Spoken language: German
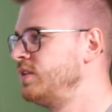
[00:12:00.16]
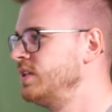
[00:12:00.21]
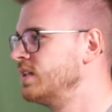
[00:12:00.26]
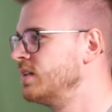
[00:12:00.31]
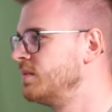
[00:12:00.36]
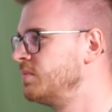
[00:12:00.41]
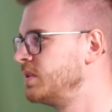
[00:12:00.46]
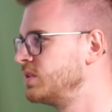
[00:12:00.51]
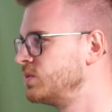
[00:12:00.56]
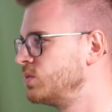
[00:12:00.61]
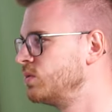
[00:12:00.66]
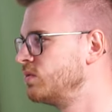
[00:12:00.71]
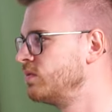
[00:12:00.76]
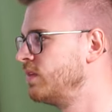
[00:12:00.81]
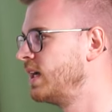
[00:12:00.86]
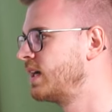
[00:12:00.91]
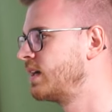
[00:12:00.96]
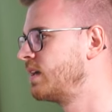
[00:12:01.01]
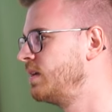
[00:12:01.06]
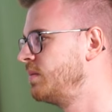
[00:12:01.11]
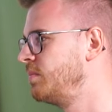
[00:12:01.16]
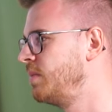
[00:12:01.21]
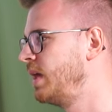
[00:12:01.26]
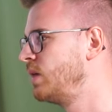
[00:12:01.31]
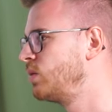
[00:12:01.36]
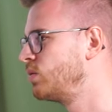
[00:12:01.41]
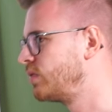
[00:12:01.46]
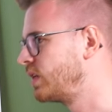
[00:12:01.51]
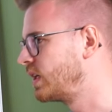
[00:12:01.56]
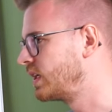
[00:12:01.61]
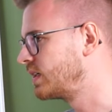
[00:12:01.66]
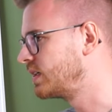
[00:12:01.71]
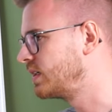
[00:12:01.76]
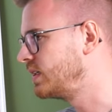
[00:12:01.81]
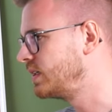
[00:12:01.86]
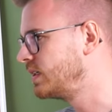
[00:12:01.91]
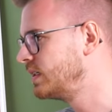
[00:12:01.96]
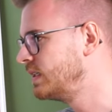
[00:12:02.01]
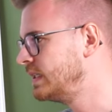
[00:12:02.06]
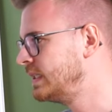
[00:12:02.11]
vier Personenwagen an den Bahnhof
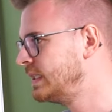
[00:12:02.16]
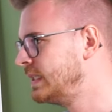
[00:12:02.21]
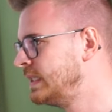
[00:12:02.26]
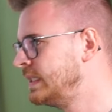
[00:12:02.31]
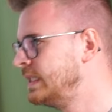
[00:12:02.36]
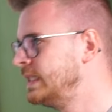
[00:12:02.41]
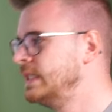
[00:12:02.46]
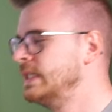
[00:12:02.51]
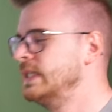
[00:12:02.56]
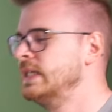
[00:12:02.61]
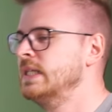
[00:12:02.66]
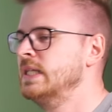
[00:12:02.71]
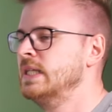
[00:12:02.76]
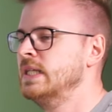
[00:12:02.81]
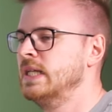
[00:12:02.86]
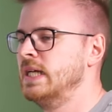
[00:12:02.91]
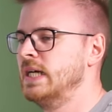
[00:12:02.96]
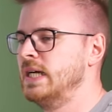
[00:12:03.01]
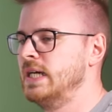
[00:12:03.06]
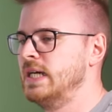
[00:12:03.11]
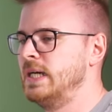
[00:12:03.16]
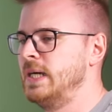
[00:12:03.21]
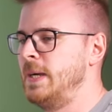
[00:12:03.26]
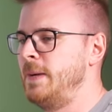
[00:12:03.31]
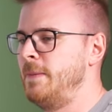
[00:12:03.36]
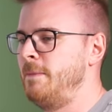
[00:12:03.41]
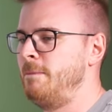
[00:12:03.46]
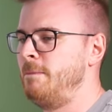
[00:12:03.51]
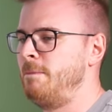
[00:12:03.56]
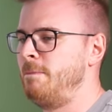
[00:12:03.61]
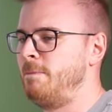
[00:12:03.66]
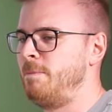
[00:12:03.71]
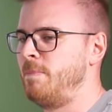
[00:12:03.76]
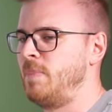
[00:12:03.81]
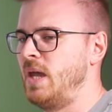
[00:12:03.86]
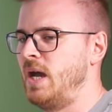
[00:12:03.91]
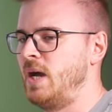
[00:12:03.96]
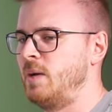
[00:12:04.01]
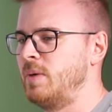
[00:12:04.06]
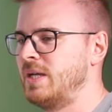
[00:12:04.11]
rankriegen.
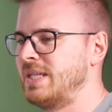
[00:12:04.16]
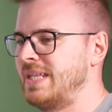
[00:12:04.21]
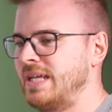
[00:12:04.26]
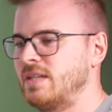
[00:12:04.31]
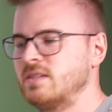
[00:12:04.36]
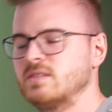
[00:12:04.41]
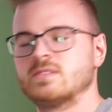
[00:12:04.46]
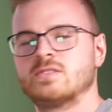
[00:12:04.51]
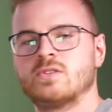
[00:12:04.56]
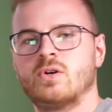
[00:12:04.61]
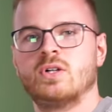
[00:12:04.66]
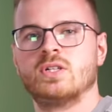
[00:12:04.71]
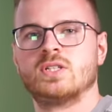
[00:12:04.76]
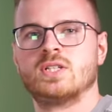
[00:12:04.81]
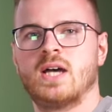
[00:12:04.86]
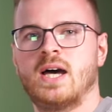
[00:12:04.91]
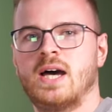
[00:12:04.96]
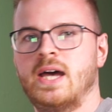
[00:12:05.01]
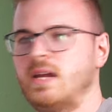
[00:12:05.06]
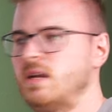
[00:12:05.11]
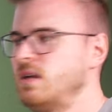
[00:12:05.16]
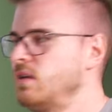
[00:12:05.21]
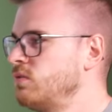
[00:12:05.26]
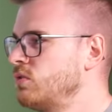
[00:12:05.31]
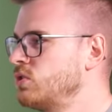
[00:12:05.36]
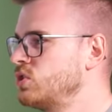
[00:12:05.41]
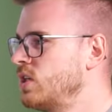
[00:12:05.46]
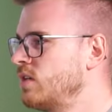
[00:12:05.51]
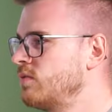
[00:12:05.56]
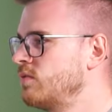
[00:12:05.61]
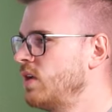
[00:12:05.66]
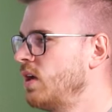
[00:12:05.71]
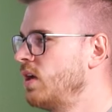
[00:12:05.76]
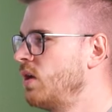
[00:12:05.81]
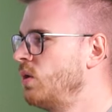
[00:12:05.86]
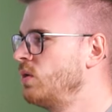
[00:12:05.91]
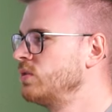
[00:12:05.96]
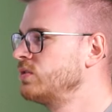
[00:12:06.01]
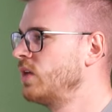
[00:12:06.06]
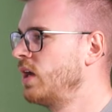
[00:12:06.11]
Ähm, aber dann sollte eigentlich von
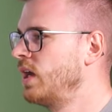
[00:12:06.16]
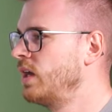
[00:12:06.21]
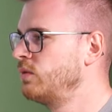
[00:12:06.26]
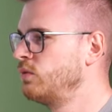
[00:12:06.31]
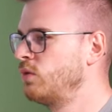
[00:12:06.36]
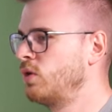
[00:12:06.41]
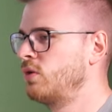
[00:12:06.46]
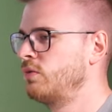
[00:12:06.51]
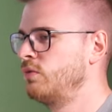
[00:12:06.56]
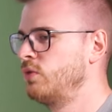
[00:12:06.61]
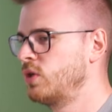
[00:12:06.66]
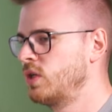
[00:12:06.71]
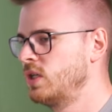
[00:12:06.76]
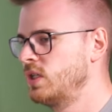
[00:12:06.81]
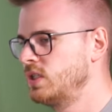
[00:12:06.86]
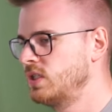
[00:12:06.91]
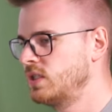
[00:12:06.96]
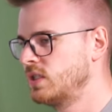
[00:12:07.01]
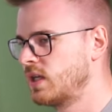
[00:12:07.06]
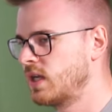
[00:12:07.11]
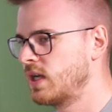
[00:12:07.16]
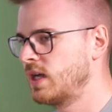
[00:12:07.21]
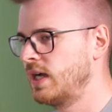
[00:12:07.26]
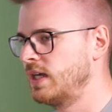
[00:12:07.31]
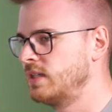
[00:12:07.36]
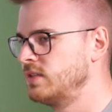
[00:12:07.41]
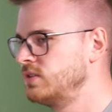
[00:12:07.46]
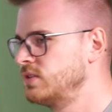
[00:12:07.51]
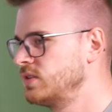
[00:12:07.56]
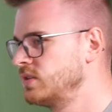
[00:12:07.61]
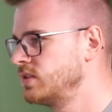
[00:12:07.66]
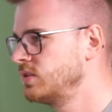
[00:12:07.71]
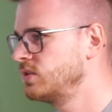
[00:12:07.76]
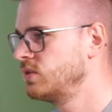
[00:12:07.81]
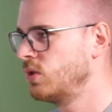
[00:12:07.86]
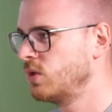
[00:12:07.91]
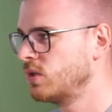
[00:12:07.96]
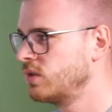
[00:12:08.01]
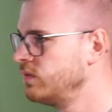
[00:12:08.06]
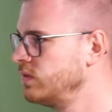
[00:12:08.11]
Schaffbach aus einfach wirklich ein Kreis
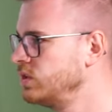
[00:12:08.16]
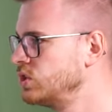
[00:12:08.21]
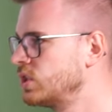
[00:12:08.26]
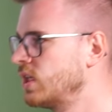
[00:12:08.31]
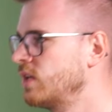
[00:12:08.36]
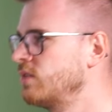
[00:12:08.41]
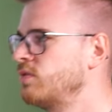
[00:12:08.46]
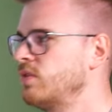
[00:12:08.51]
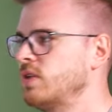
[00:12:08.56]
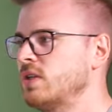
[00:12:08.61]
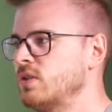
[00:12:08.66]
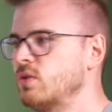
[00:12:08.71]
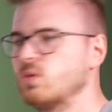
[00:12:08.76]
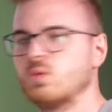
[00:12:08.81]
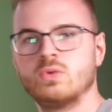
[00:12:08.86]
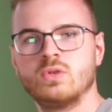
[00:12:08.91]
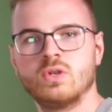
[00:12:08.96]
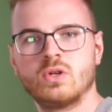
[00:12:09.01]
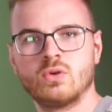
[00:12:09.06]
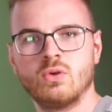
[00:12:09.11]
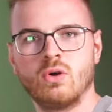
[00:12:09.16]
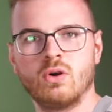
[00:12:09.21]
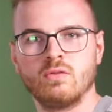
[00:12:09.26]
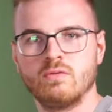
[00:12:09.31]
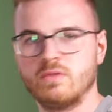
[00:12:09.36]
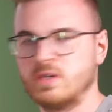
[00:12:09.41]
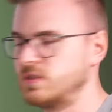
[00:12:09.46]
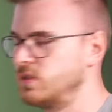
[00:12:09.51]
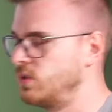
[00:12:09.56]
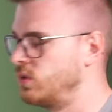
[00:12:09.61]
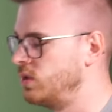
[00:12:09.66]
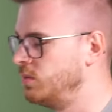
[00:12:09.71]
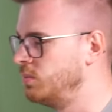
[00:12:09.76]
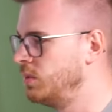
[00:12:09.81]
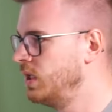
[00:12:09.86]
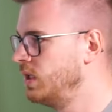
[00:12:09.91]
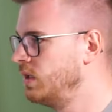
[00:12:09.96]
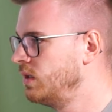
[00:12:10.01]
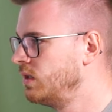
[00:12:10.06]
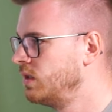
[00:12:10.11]
irgendwie stattfinden, Hundeknochen, was auch
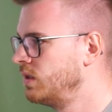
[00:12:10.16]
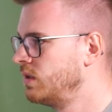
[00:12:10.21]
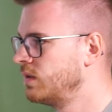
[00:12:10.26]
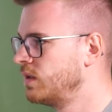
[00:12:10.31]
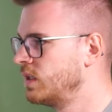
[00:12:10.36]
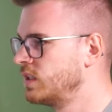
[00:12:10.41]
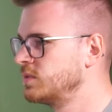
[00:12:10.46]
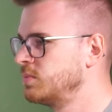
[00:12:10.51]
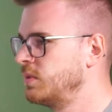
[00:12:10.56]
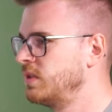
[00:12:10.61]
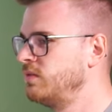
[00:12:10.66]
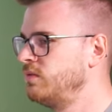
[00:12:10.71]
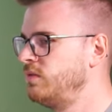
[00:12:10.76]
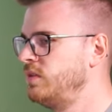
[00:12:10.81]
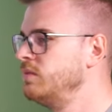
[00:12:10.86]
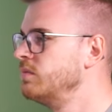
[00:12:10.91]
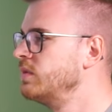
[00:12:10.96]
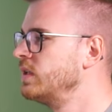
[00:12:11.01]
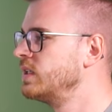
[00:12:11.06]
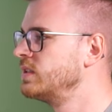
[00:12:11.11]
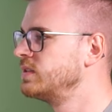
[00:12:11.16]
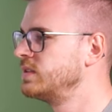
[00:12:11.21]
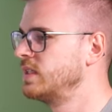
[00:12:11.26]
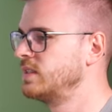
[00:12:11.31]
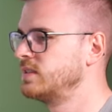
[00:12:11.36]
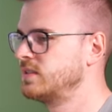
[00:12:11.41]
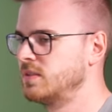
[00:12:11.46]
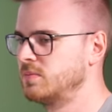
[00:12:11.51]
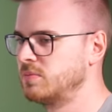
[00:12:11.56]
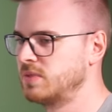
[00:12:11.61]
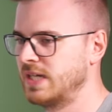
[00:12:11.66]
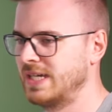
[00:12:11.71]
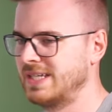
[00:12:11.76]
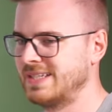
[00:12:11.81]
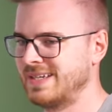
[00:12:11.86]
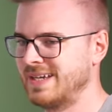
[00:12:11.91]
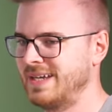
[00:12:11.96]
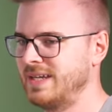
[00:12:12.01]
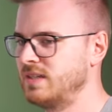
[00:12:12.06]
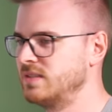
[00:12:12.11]
immer. Mhm. Dass man, wie wir das jetzt in
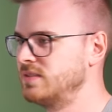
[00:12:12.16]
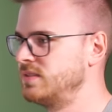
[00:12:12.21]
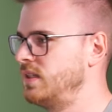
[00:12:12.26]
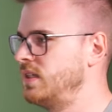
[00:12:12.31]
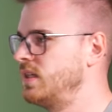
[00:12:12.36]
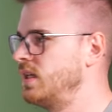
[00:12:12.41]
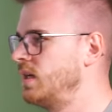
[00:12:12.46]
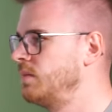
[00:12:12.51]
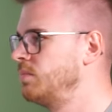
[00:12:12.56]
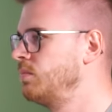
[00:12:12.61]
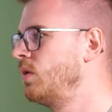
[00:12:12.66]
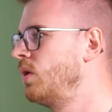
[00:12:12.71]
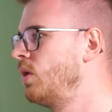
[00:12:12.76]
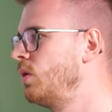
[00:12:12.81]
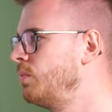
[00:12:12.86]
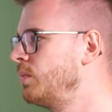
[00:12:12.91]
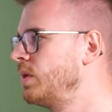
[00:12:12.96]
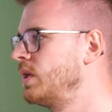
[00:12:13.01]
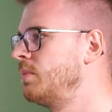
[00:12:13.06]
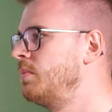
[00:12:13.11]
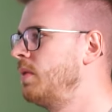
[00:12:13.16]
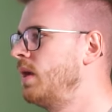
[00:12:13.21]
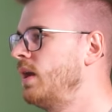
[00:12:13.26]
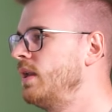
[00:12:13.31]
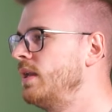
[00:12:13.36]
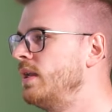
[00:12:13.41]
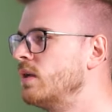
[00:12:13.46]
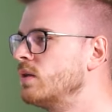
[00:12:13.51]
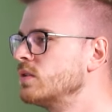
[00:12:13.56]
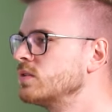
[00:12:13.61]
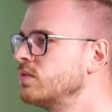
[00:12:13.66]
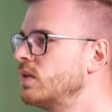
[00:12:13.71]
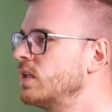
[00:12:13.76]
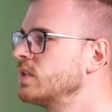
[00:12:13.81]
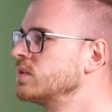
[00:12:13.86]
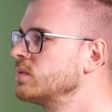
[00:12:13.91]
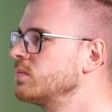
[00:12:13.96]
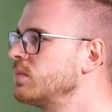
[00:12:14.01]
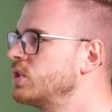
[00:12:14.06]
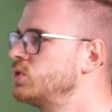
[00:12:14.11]
Teil 3 gesehen haben, auch mit einer
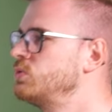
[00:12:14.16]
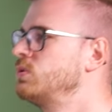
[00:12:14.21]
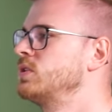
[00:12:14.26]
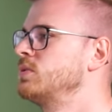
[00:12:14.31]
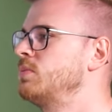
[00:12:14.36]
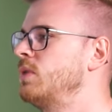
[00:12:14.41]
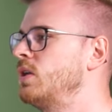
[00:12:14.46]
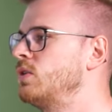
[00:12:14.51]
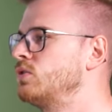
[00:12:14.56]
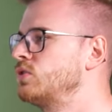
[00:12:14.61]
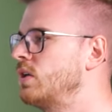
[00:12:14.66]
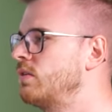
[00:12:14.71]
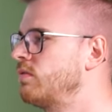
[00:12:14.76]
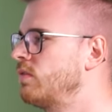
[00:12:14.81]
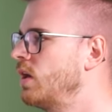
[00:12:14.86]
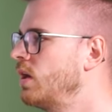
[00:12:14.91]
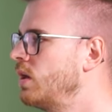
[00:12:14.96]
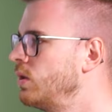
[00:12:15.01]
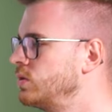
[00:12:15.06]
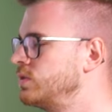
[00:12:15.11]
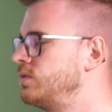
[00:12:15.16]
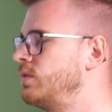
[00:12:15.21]
Parallelausfahrt zum Beispiel aus Bahnhof Schaftlach